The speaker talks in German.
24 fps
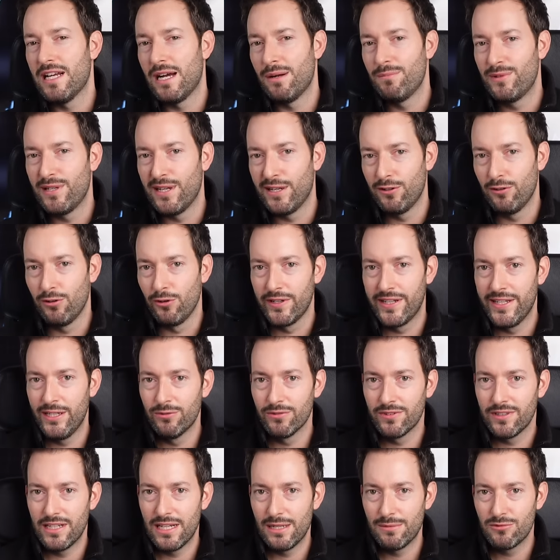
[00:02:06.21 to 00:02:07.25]

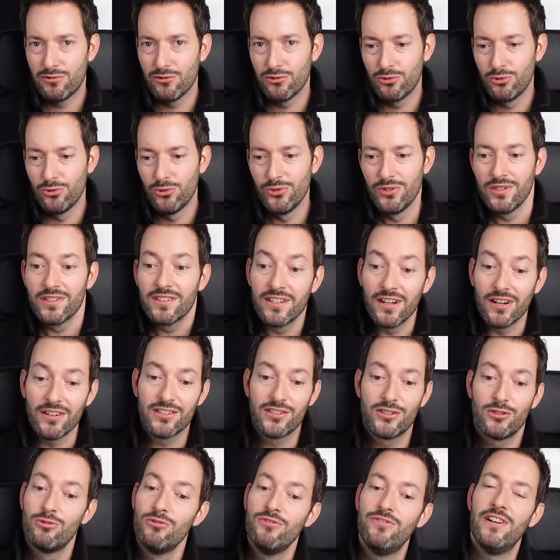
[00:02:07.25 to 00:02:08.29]
Technologieunternehmen zu tun, das
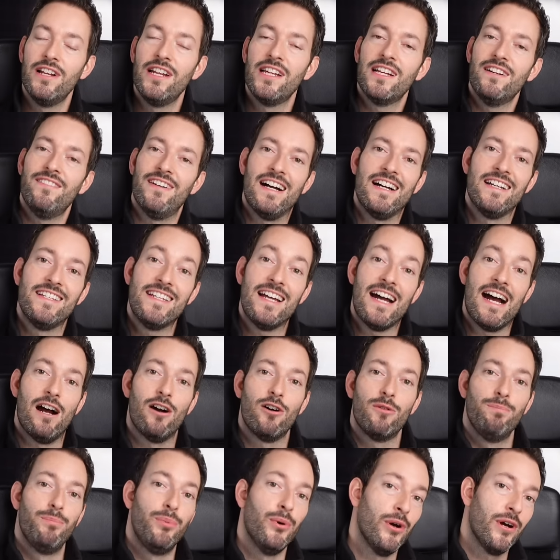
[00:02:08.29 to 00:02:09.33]
zufälligerweise auch
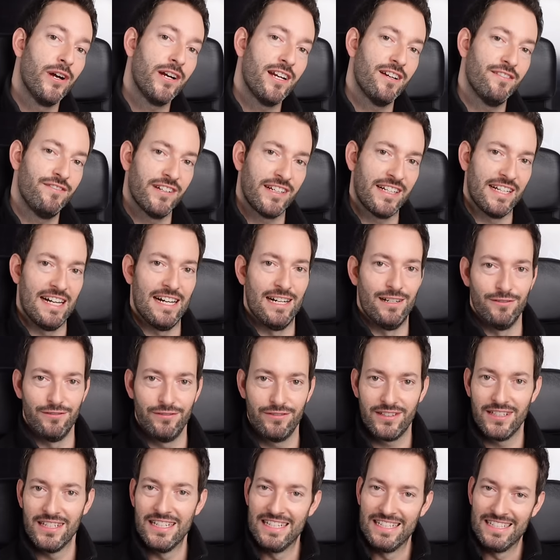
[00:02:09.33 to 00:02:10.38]
Burger
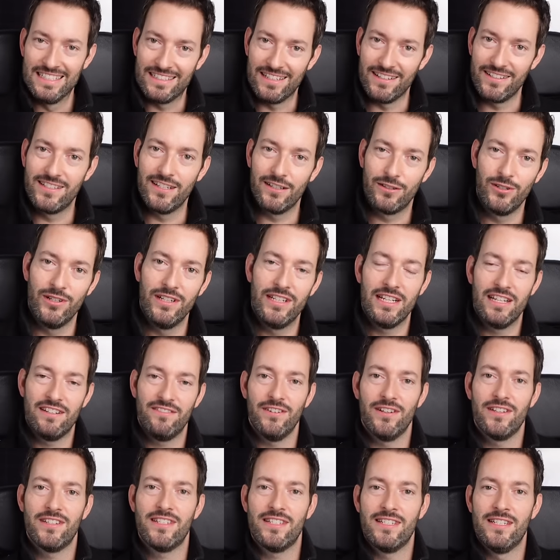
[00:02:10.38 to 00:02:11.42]
verkauft. Das ist natürlich
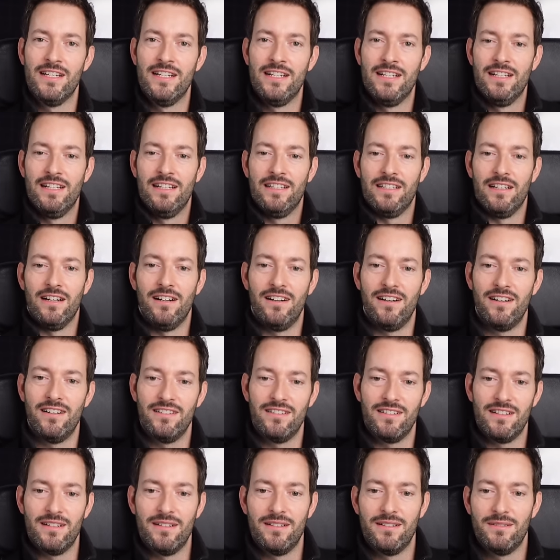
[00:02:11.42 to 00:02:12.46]
etwas,
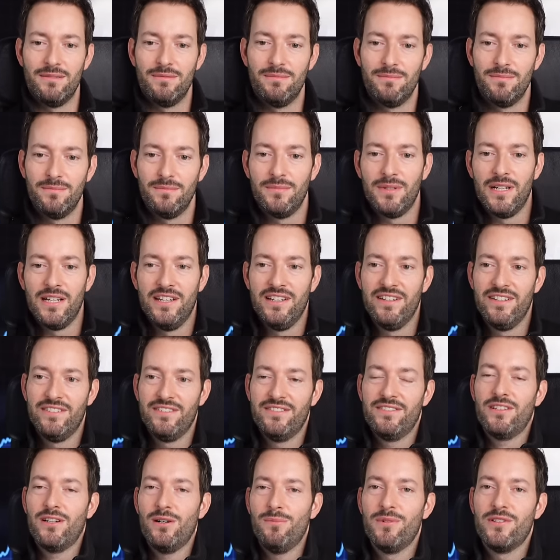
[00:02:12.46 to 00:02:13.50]
ja, ähm,
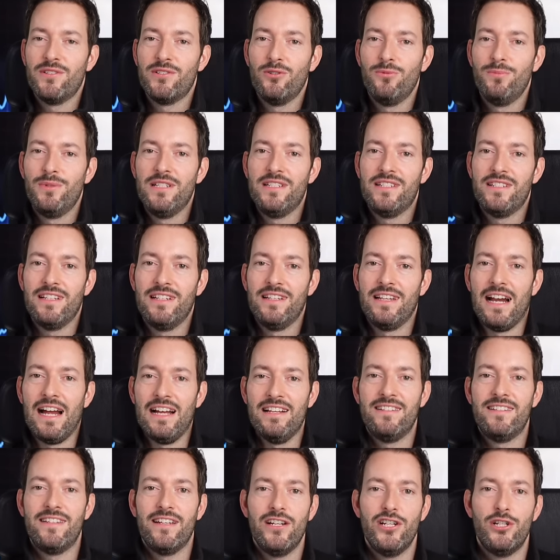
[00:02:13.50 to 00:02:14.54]
kann man so ein bisschen
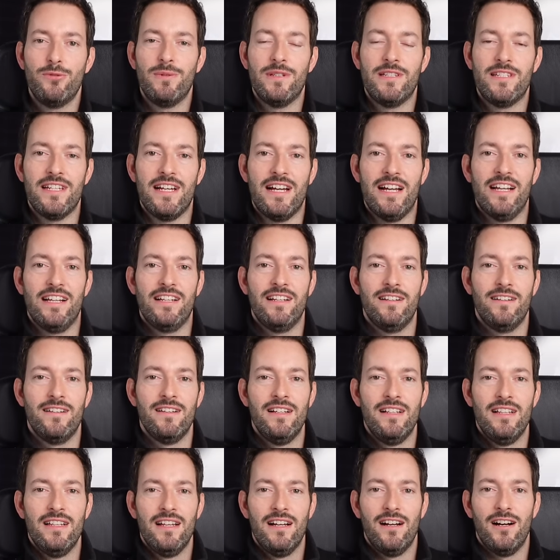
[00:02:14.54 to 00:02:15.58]
reißerisch bezeichnen.
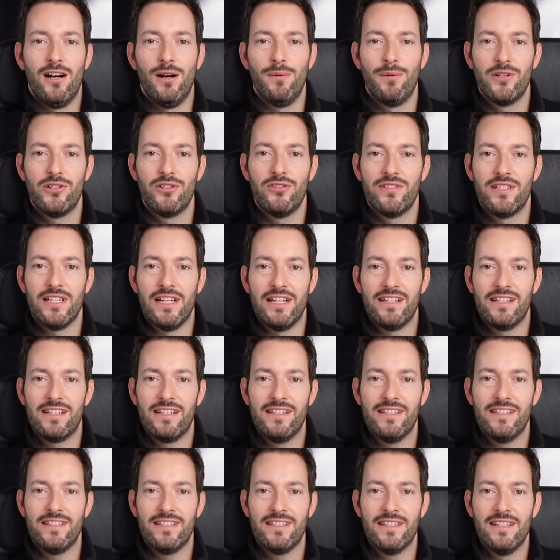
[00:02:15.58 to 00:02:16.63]
Aber
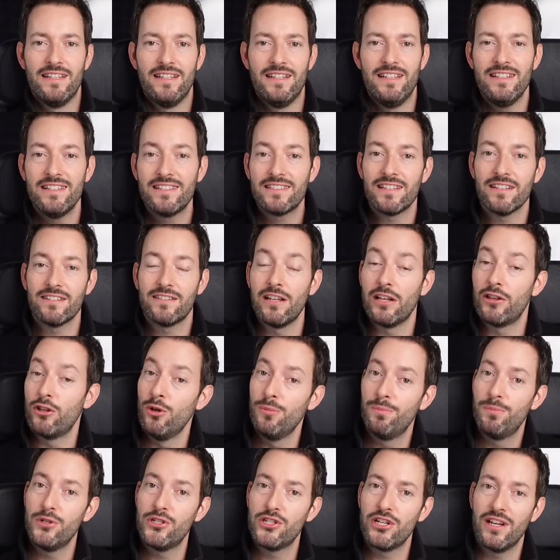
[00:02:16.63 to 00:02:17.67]
schlussendlich ist das der
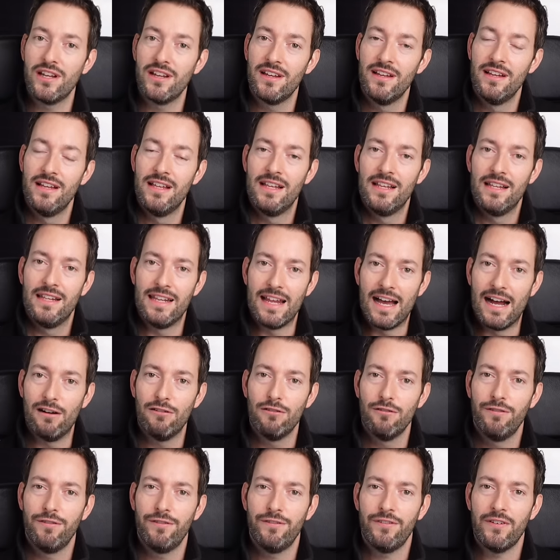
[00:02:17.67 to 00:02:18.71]
typische
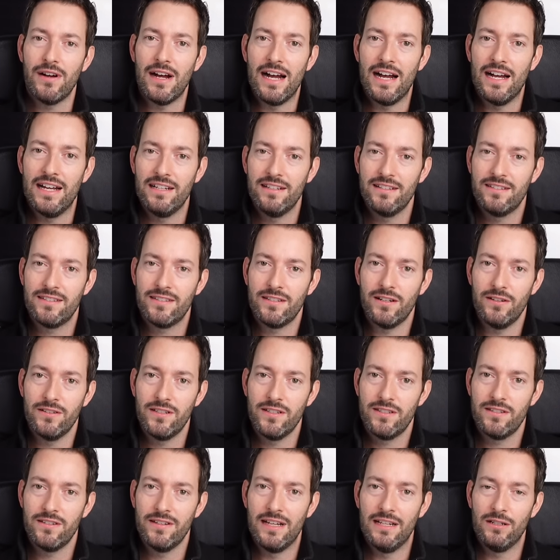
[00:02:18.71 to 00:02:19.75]
Lauf eines
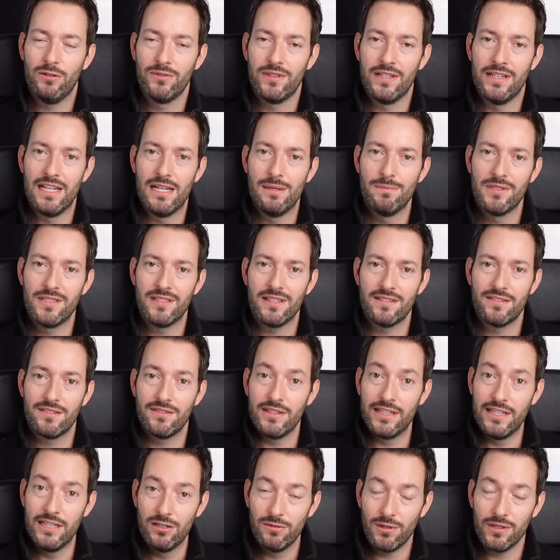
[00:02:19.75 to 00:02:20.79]
traditionellen Unternehmens, das
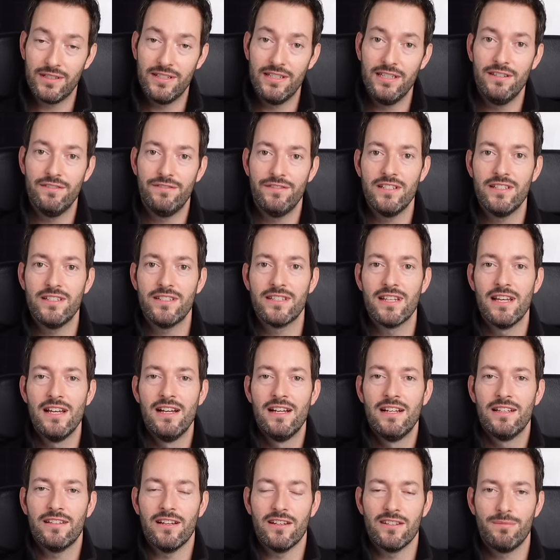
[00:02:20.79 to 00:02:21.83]
innovativ ist,
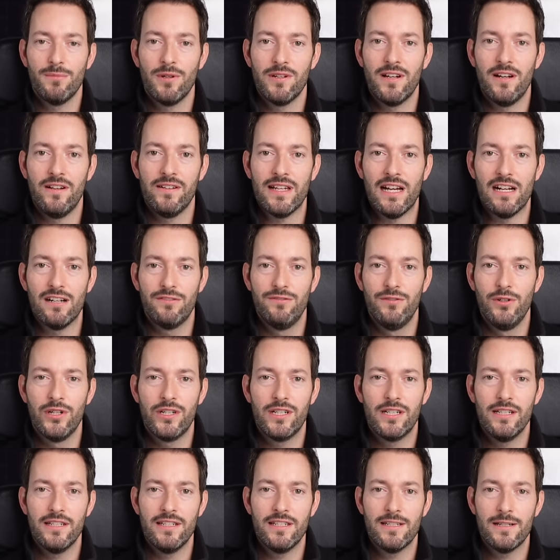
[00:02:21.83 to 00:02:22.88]
dass man halt auch
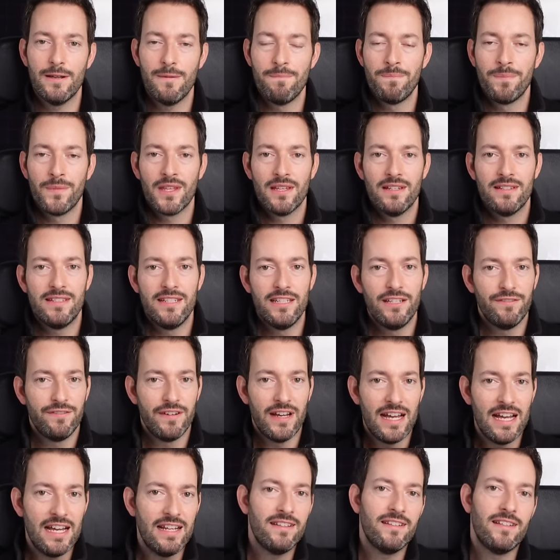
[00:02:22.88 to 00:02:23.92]
wirklich sich
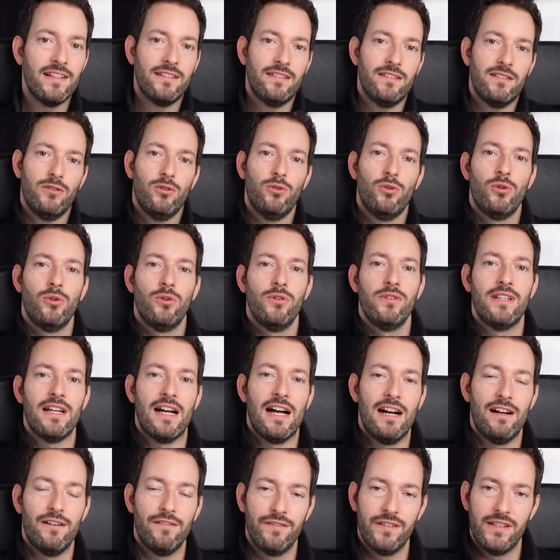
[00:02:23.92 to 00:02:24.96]
verändert und
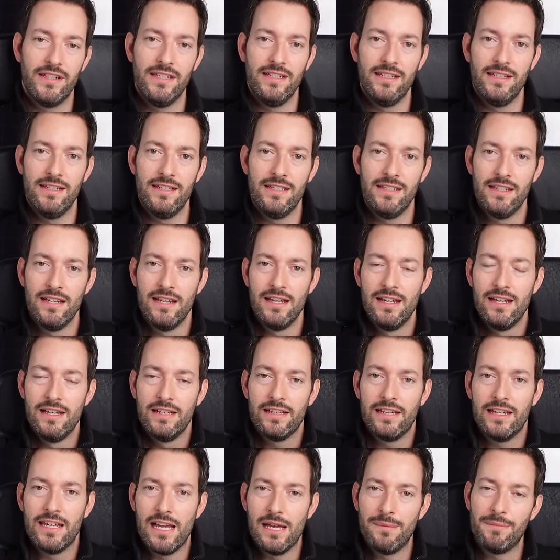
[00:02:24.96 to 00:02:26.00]
auf die
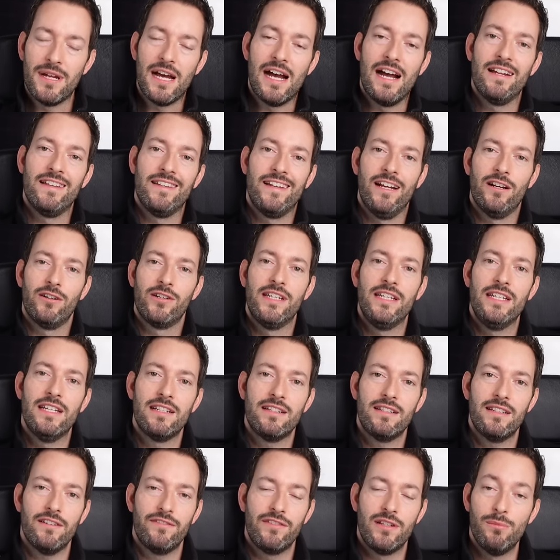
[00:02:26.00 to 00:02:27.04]
Gegebenheiten
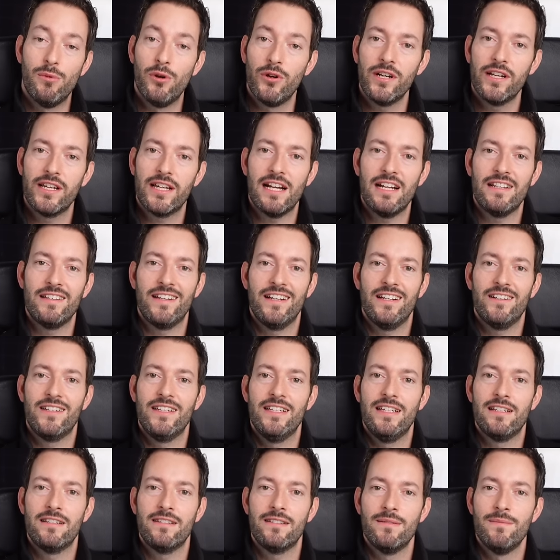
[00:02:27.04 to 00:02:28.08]
reagiert, auf die Möglichkeiten
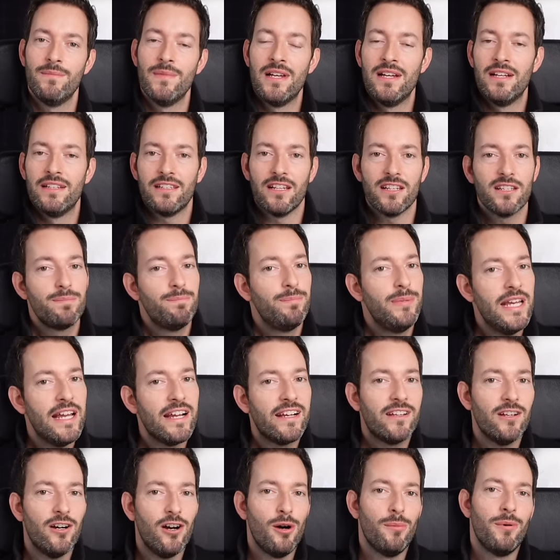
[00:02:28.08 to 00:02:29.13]
reagiert. Das
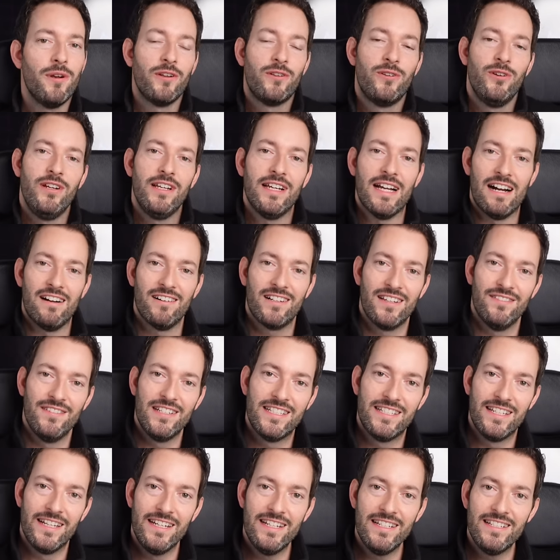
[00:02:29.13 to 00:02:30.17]
birgt aber natürlich auch
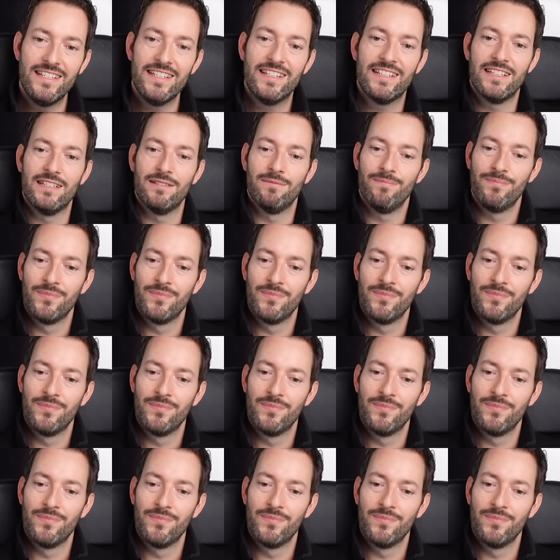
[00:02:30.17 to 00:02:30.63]
gewisse Risiken.